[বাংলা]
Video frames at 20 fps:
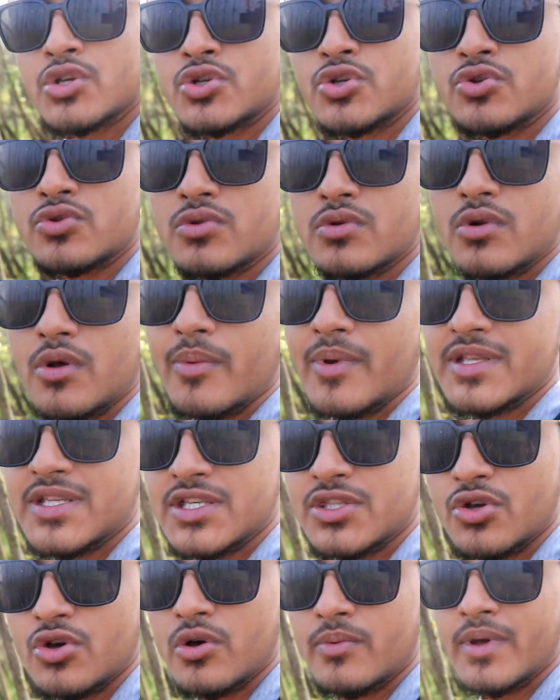সুন্দরভাবে
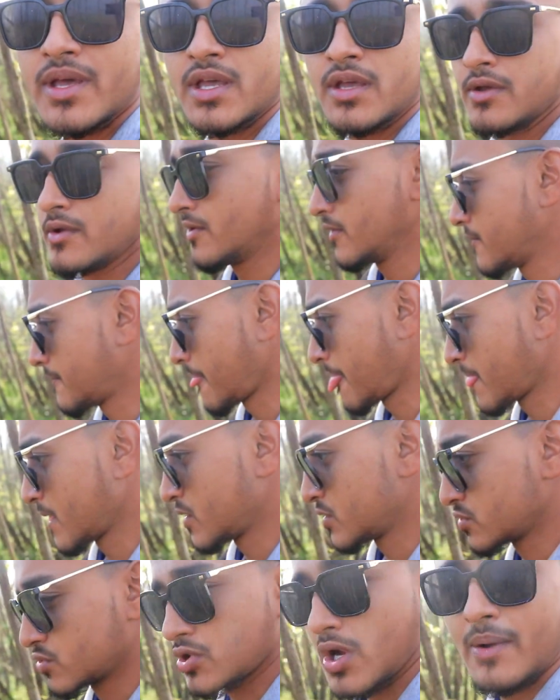যেতে হবে
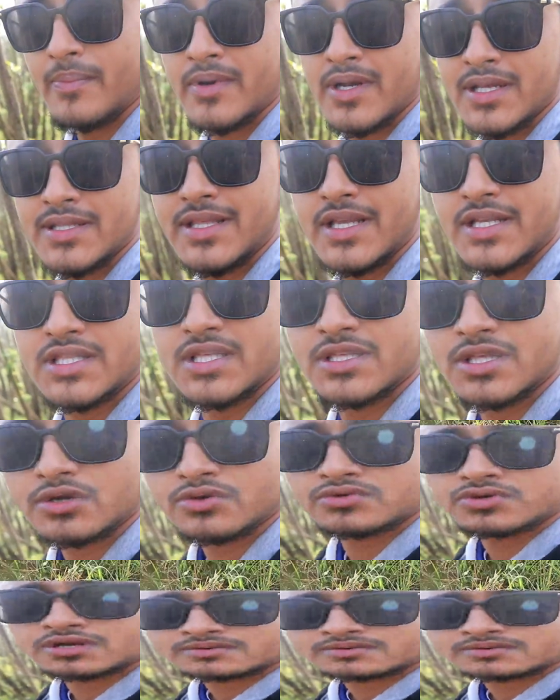সো আপনারা দেখতে থাকুন